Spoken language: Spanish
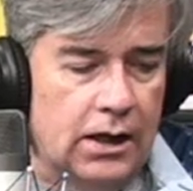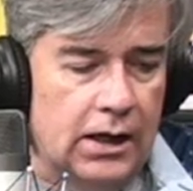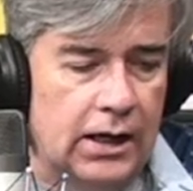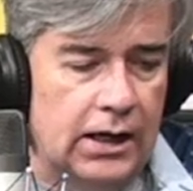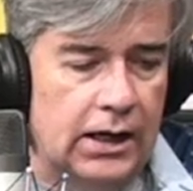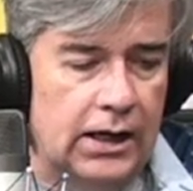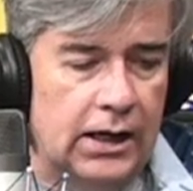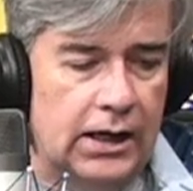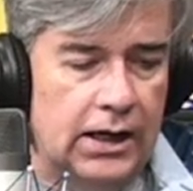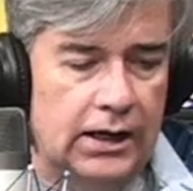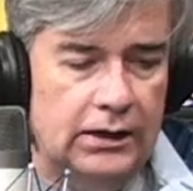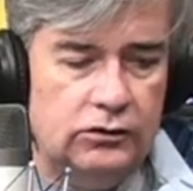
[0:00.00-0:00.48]

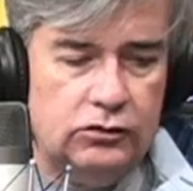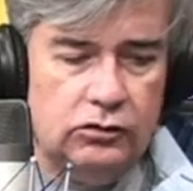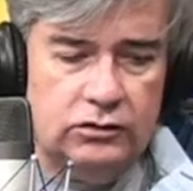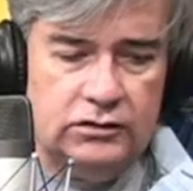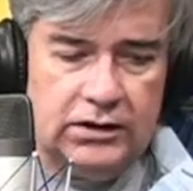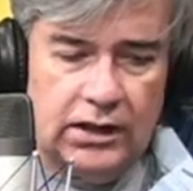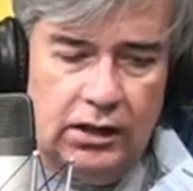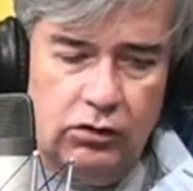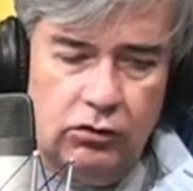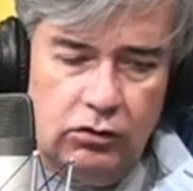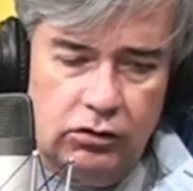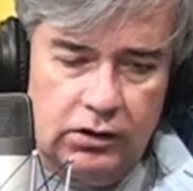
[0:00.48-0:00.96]
Eh, esto
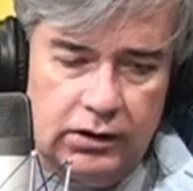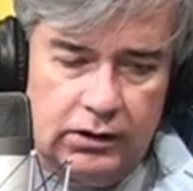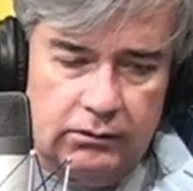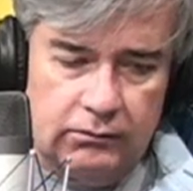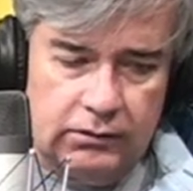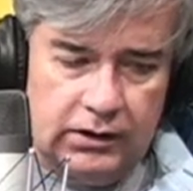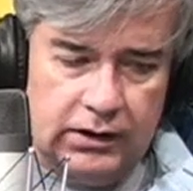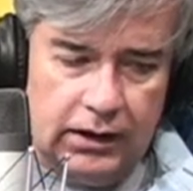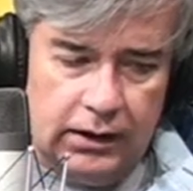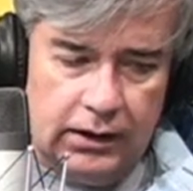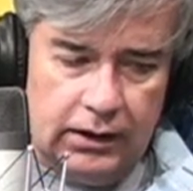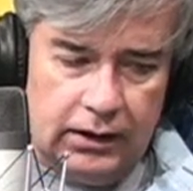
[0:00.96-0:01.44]
es algo
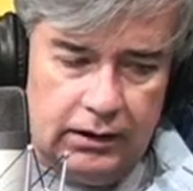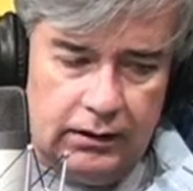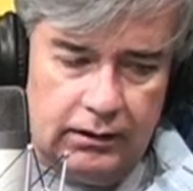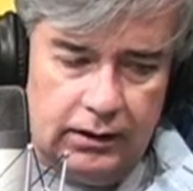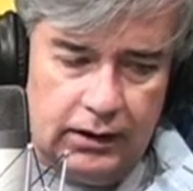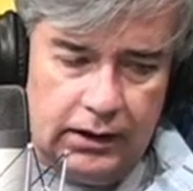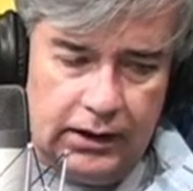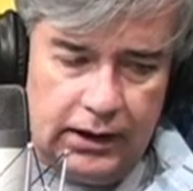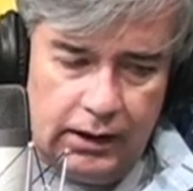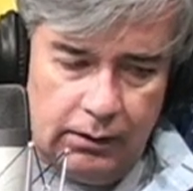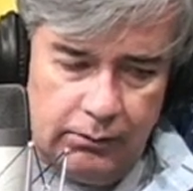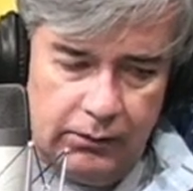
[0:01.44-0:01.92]
que
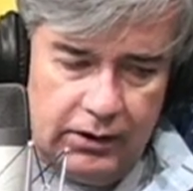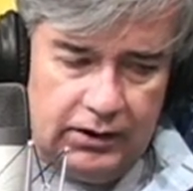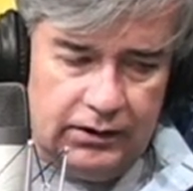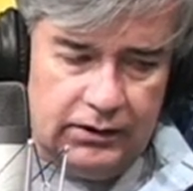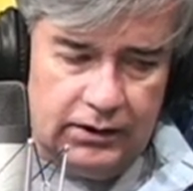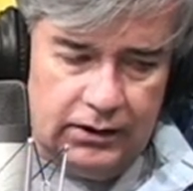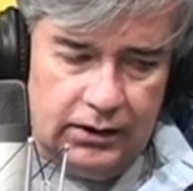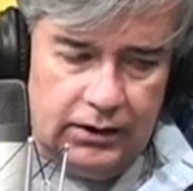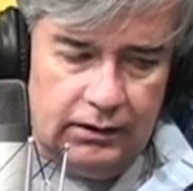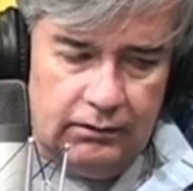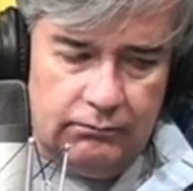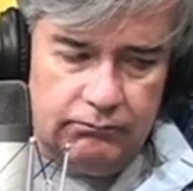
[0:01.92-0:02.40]

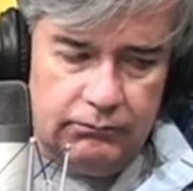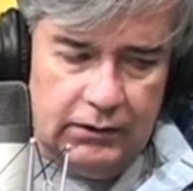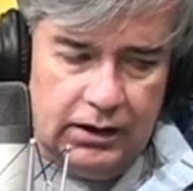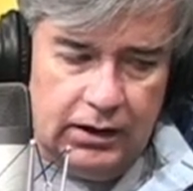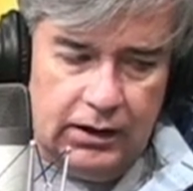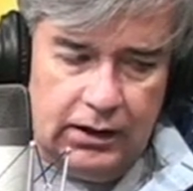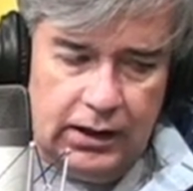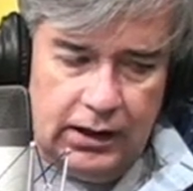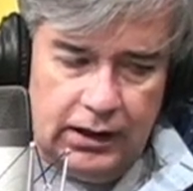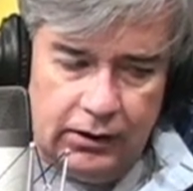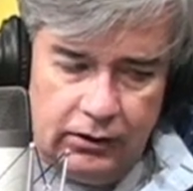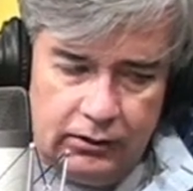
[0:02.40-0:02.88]
realmente
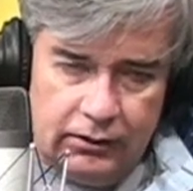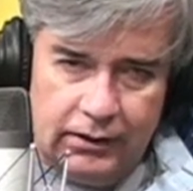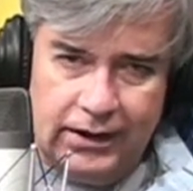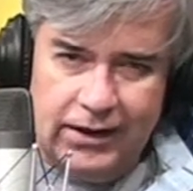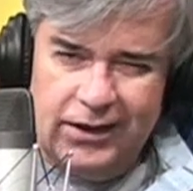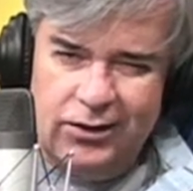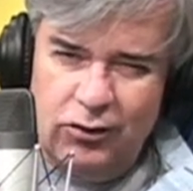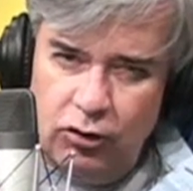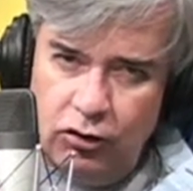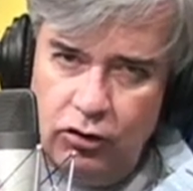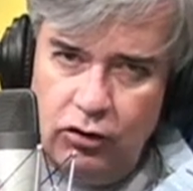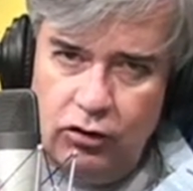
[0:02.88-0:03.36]
eh,
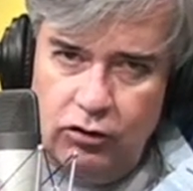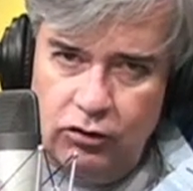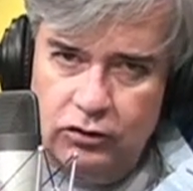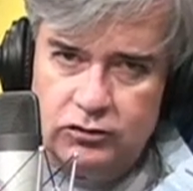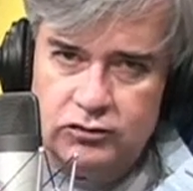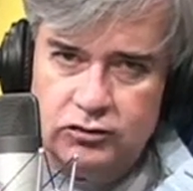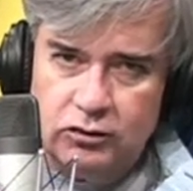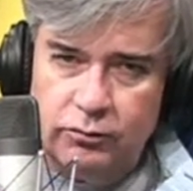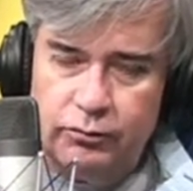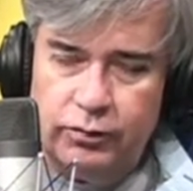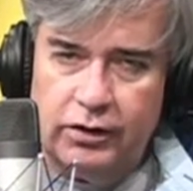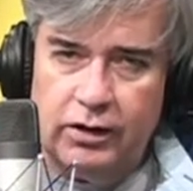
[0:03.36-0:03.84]
es
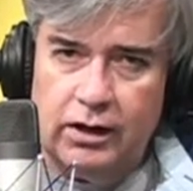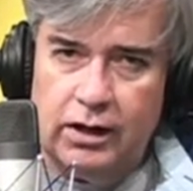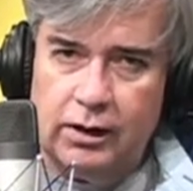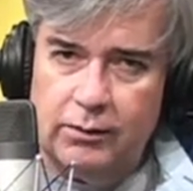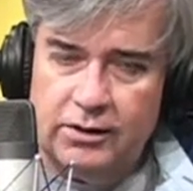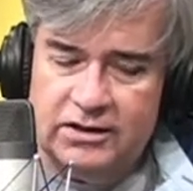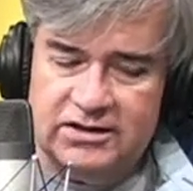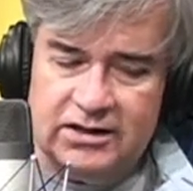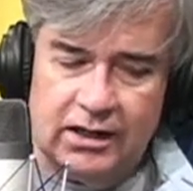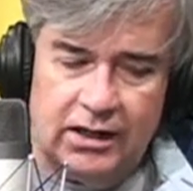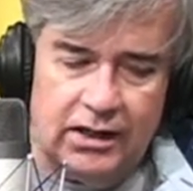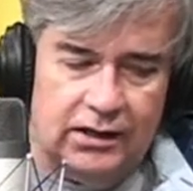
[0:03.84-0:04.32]
doloroso, pero a
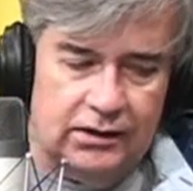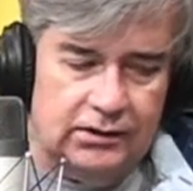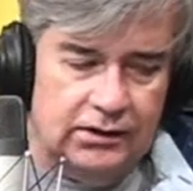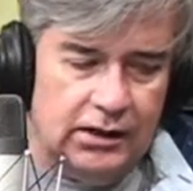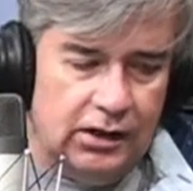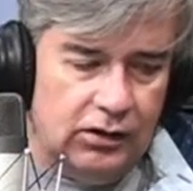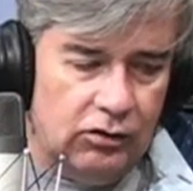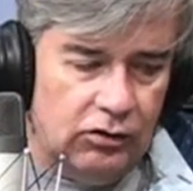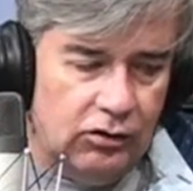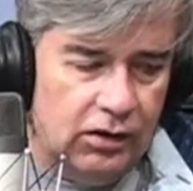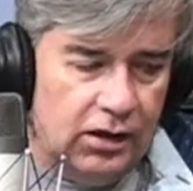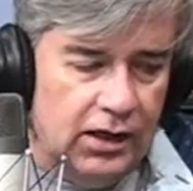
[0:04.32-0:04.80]
la vez
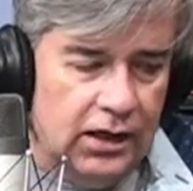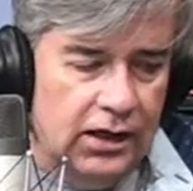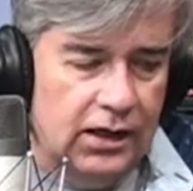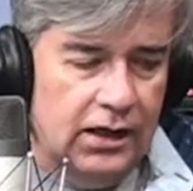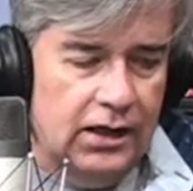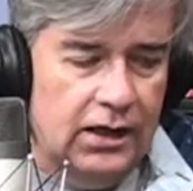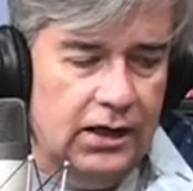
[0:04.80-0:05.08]
alentador.